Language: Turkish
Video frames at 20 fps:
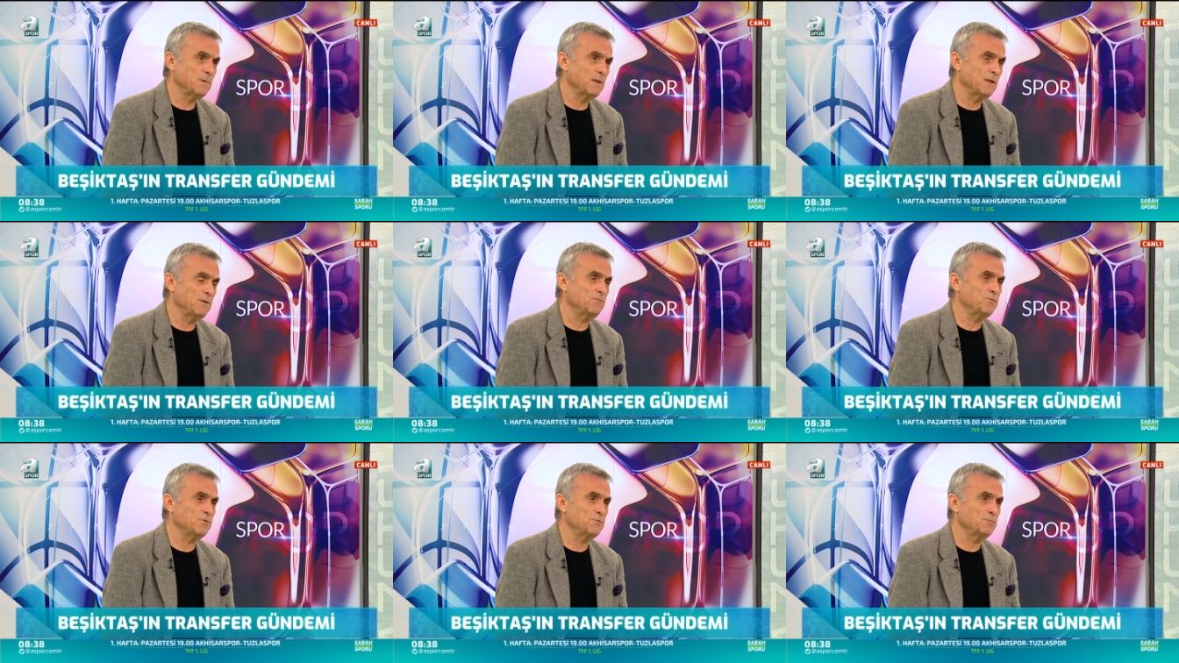
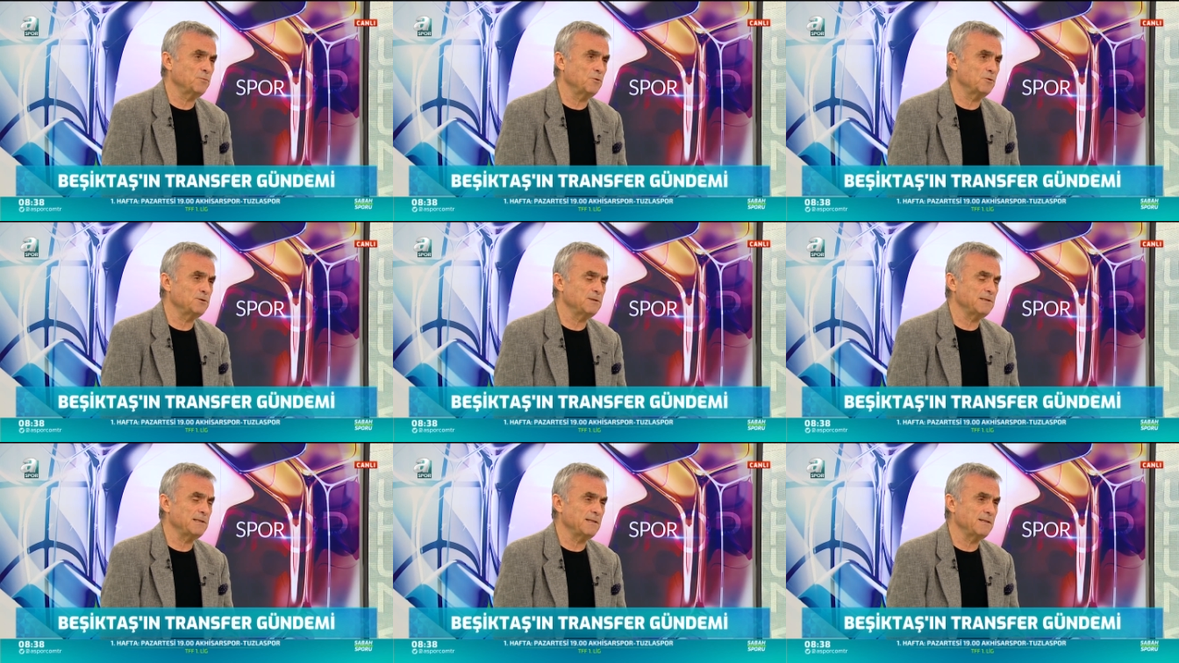Hem
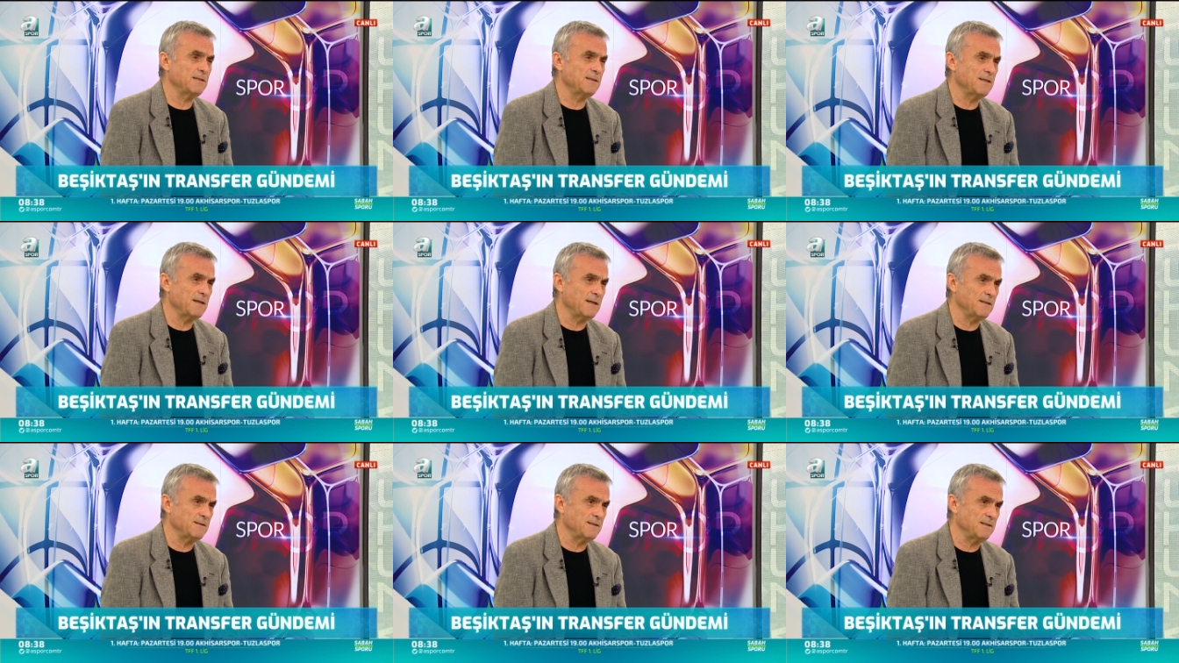futbolcuların
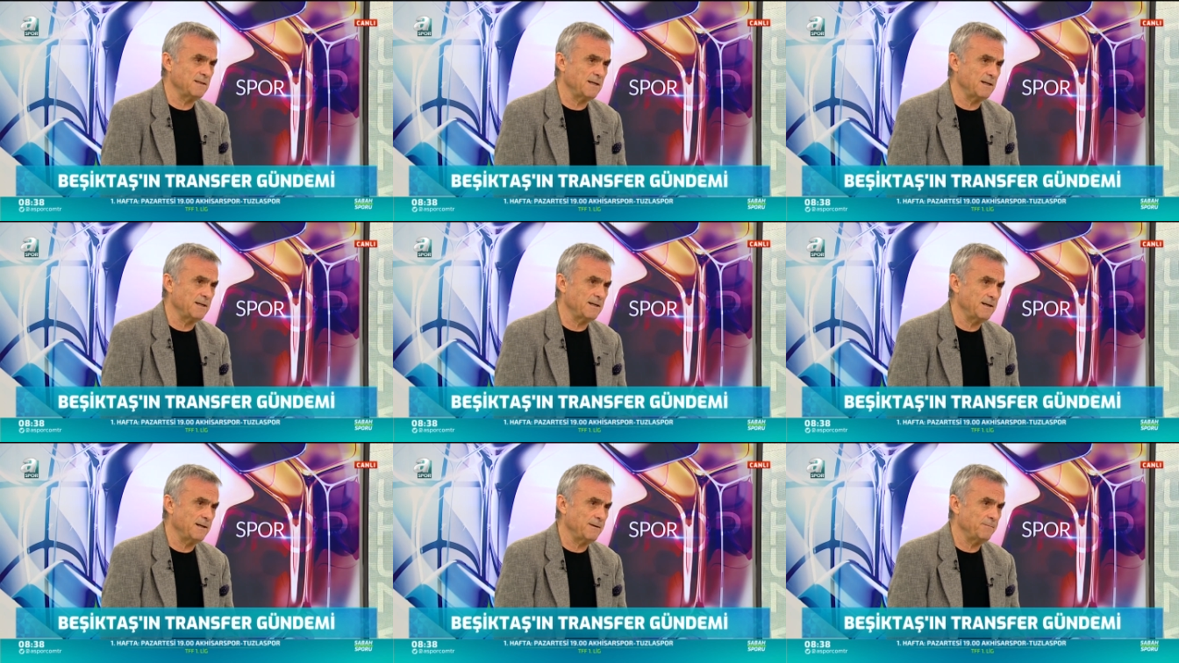
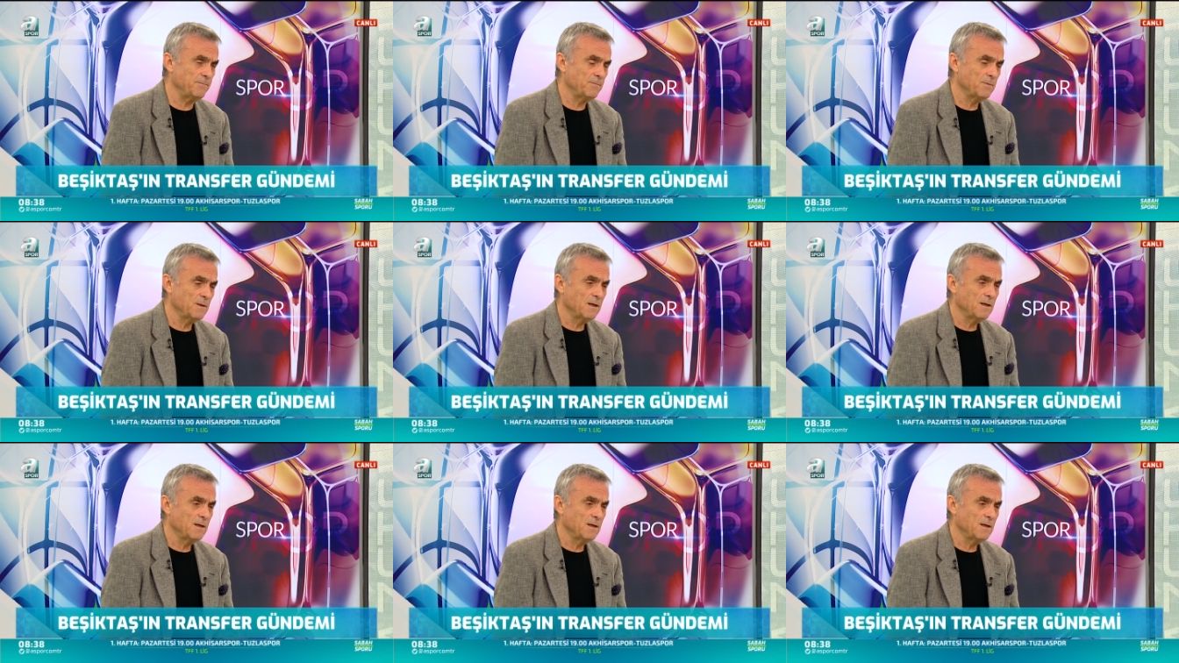kendilerine